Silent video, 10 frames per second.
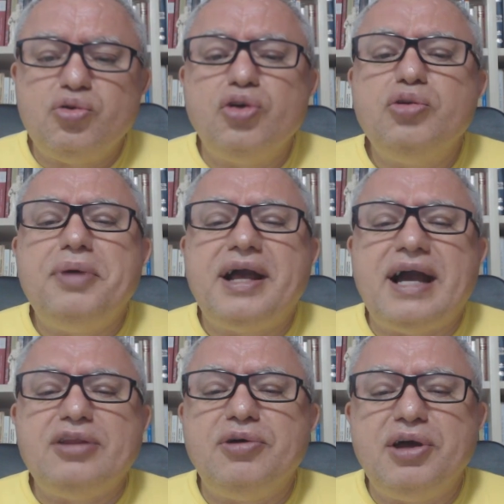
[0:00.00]
todo o
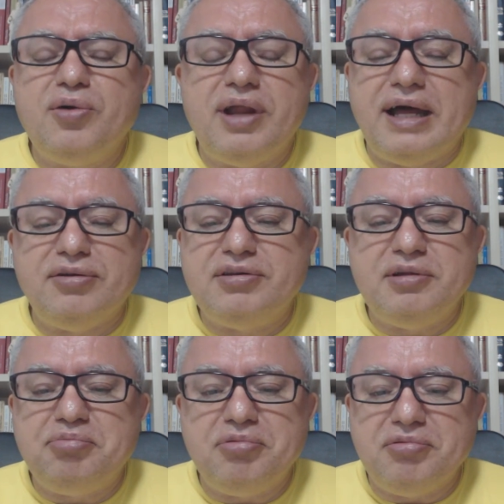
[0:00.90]
mercado regulado,
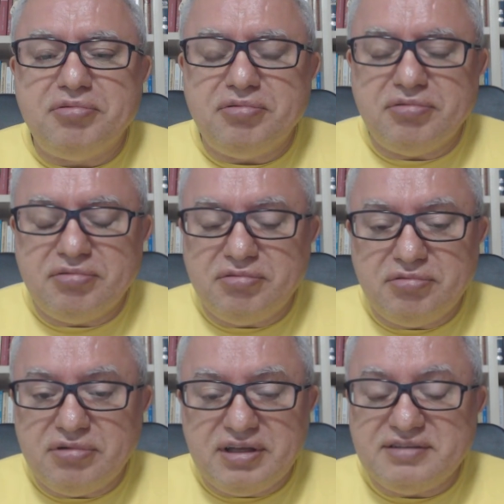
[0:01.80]
tipo
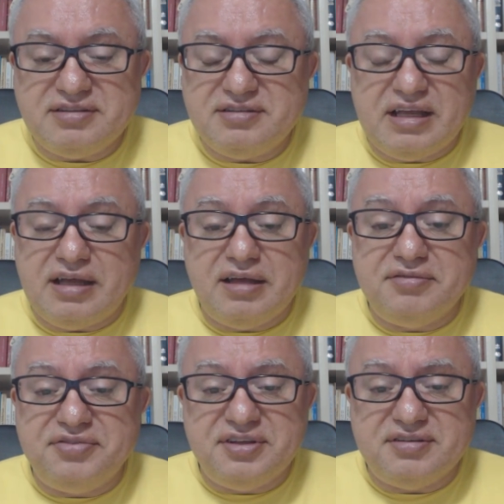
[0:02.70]
esses da
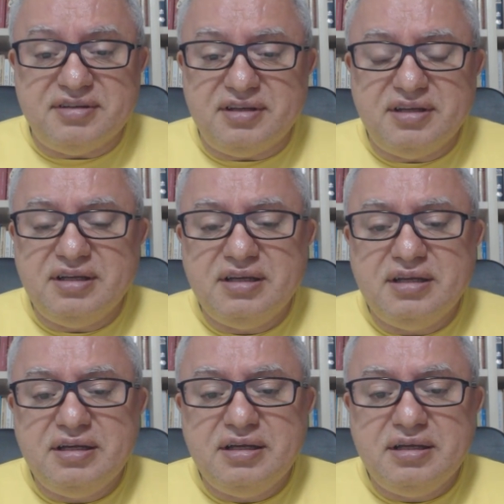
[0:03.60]
Anvisa,
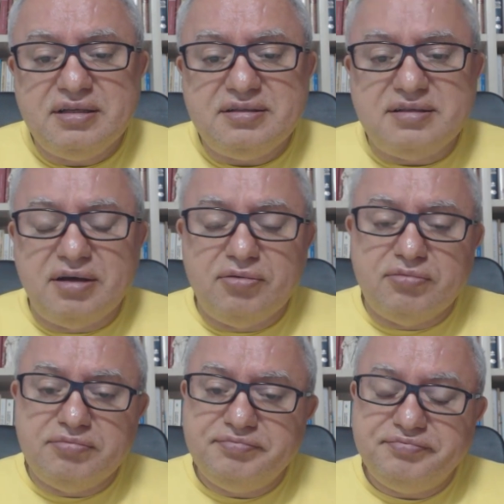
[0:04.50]

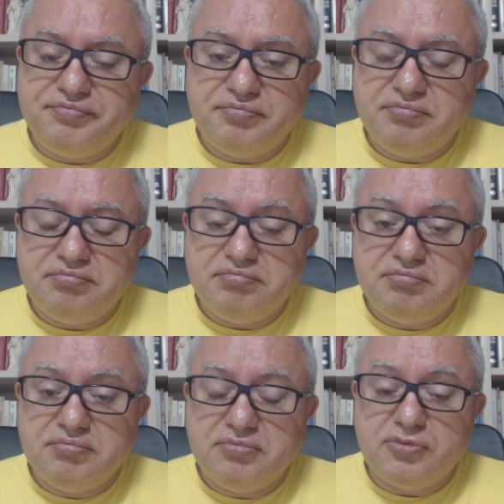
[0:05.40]
são
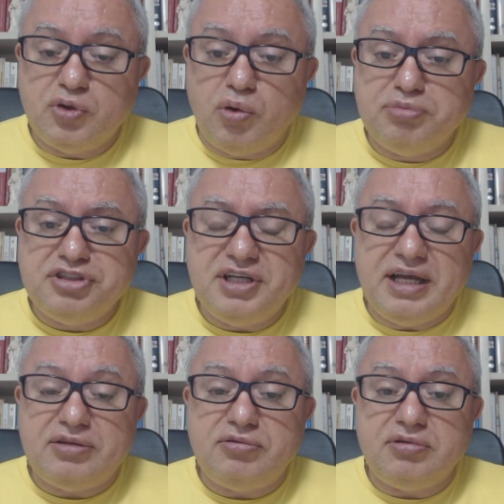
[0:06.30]

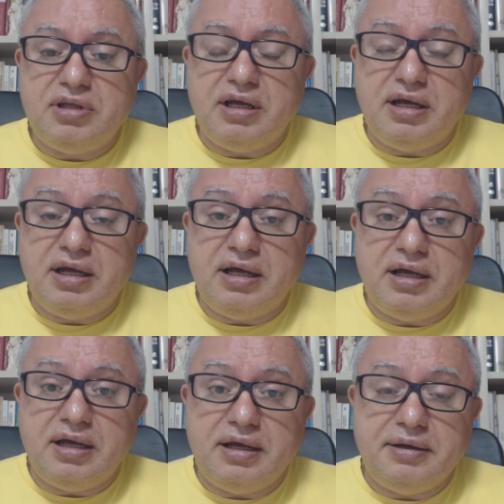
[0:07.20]
objeto
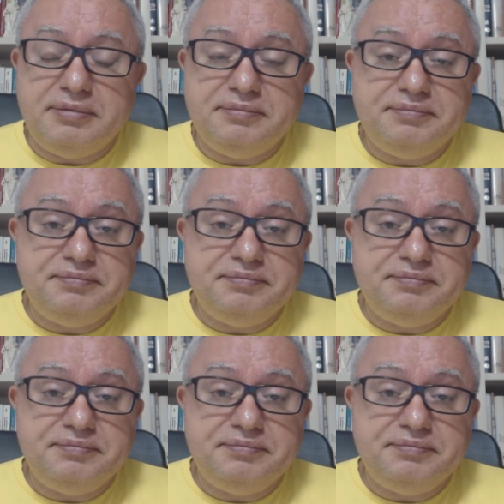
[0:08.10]
da,